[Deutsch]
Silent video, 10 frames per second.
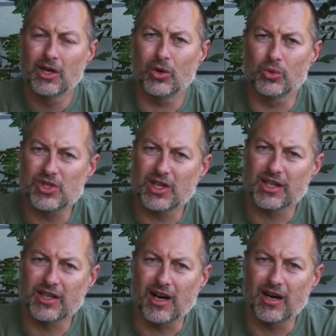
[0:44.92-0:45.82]
Unser
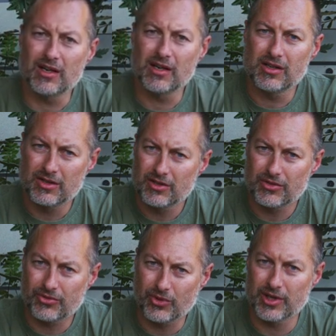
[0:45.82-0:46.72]
Kanal
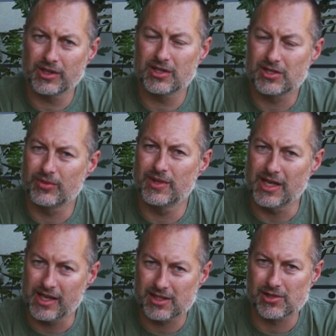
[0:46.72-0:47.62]
fällt, so wie ich
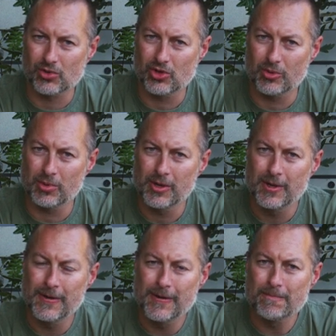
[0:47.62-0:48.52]
euch gesagt habe,
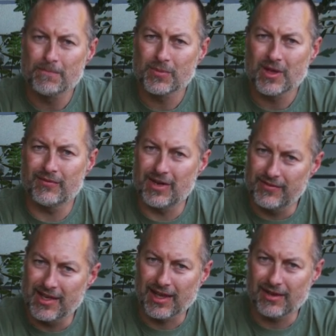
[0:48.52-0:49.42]
weil
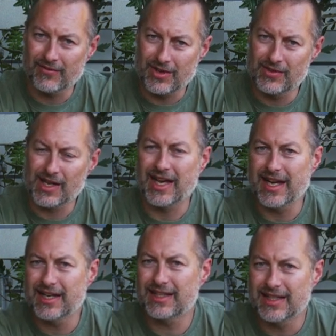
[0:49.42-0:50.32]
wir, weil wir
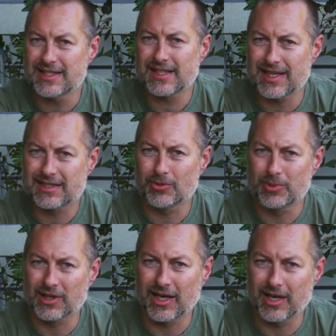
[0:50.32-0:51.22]
keine Dienstleistung
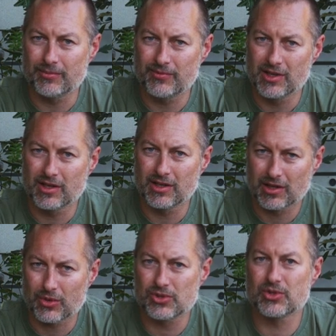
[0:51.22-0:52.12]
betreiben. Wir
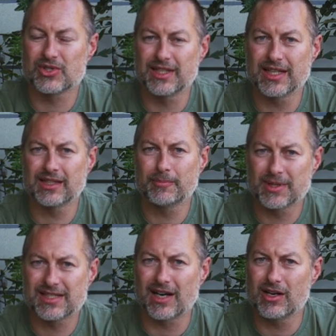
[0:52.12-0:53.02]
lassen uns nicht
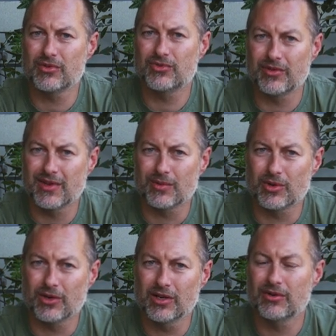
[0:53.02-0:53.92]
bezahlen für
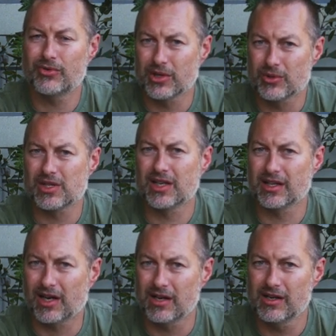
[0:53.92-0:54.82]
Werbung, fällt unser
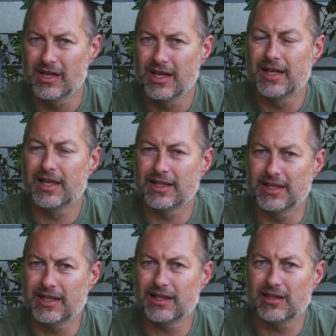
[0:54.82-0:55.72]
Kanal
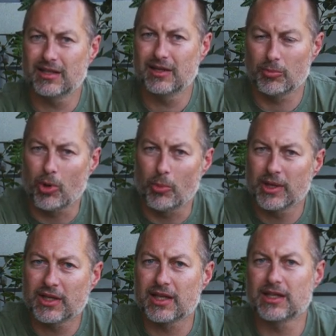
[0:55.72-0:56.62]
nicht,
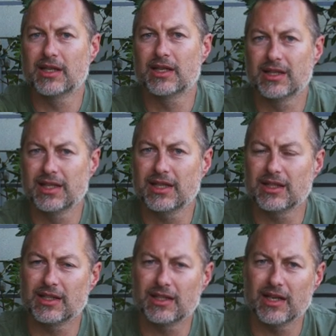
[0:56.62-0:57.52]
momentan
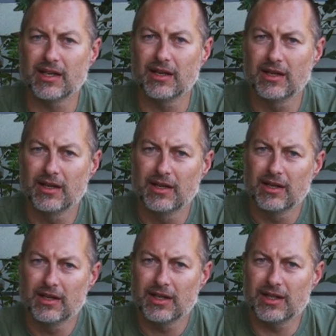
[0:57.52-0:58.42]
nicht in die,
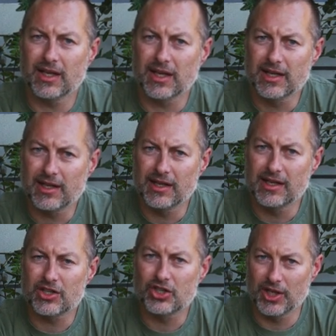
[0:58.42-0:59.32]
in die
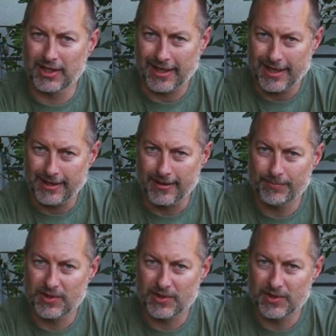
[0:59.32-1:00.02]
Richtliniengeschichte ein.